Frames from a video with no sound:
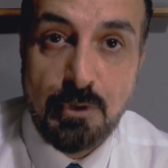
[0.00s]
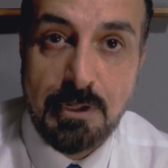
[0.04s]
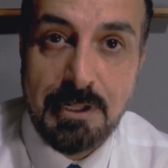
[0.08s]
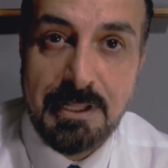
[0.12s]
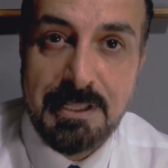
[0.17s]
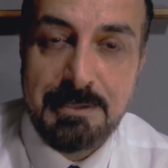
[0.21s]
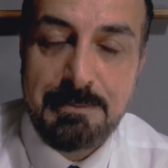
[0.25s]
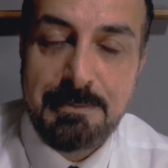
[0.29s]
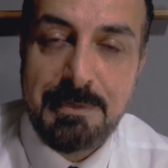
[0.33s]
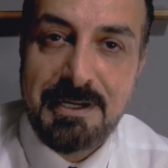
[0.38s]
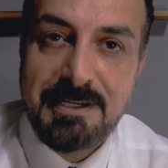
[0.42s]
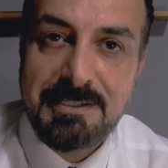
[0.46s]

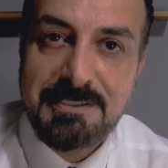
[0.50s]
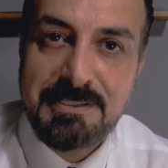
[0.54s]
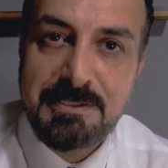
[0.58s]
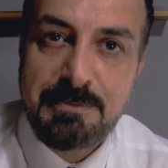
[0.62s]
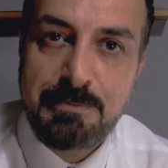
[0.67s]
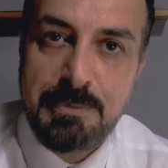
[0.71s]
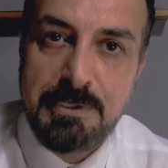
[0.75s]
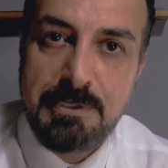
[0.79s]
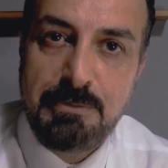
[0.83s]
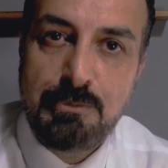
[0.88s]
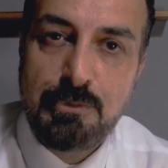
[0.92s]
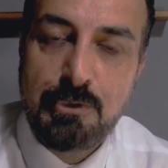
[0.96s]
dolayı mı
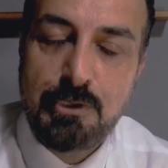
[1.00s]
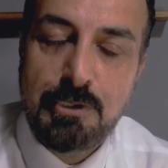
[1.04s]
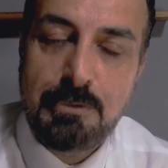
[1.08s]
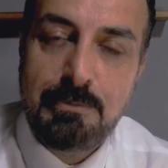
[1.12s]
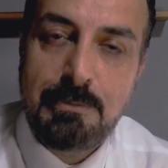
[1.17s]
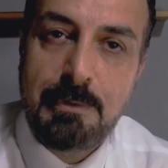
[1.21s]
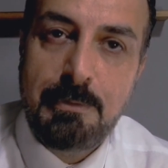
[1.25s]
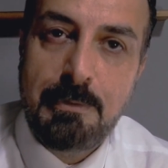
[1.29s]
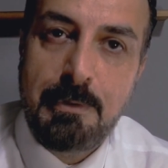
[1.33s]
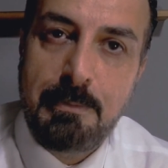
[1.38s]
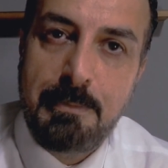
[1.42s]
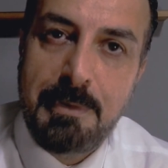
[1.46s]
artık
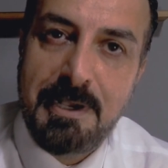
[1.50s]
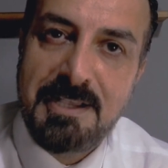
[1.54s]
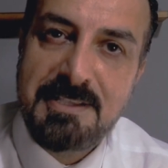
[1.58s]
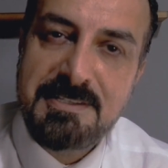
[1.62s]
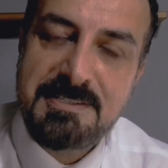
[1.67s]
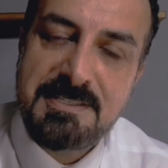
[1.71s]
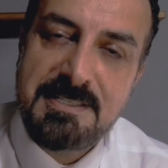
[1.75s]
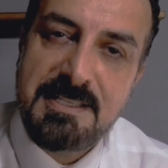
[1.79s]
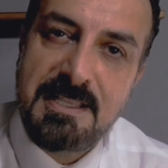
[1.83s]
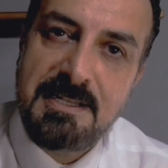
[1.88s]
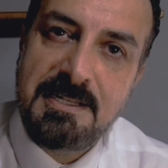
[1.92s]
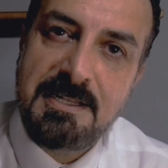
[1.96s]
bilmiyorum ama
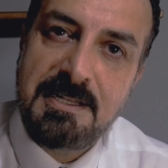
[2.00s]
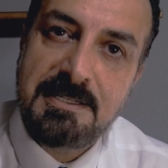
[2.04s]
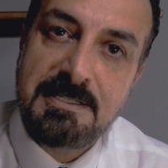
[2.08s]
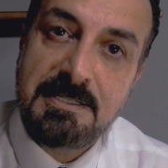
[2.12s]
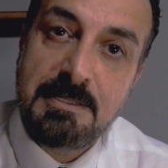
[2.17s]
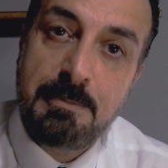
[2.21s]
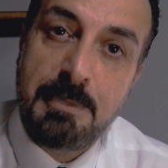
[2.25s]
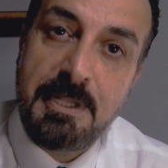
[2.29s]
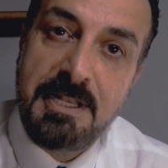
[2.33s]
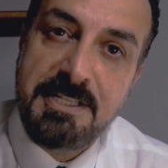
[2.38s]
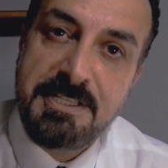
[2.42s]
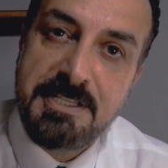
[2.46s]
bazı
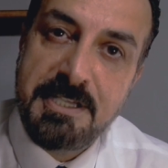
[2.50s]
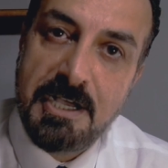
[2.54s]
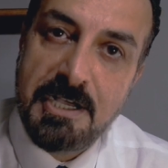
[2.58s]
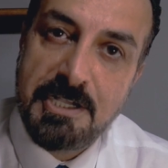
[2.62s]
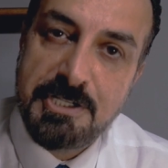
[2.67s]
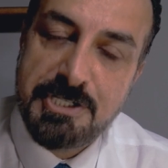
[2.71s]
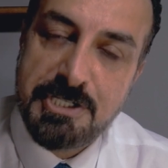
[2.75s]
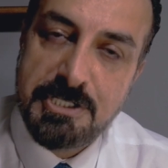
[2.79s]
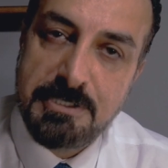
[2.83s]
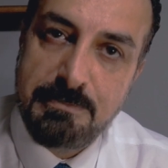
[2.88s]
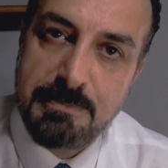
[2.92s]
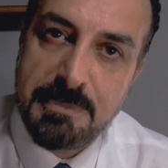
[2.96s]
yerlerde belki
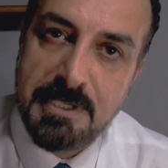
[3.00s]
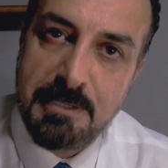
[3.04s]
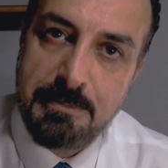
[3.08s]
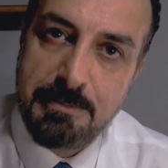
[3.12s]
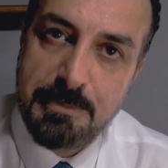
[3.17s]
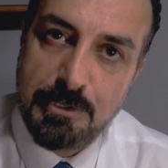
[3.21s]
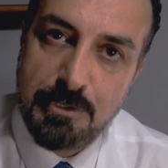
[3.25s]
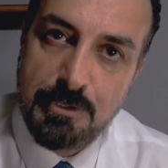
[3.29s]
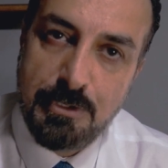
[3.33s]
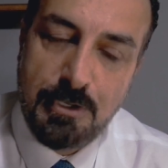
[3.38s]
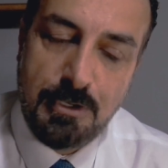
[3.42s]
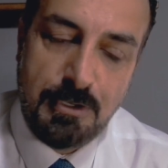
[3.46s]

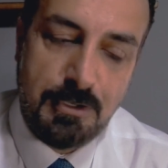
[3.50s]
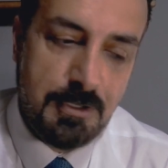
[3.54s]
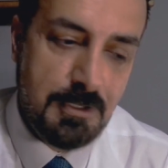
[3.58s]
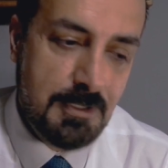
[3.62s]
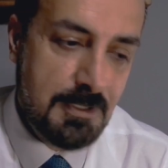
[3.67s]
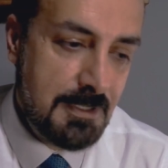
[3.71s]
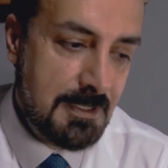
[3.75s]
açılmayabiliyor.